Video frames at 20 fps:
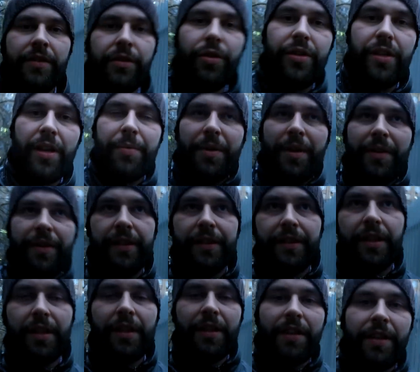Друзья,
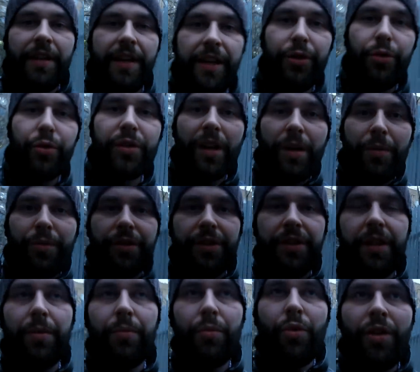привет! Иду с
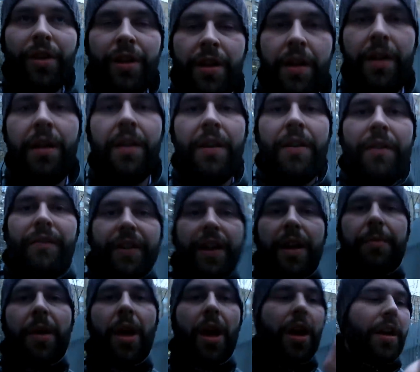работы домой,
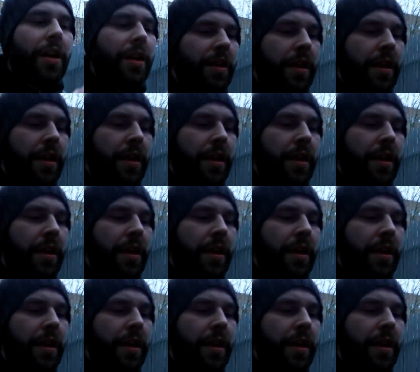время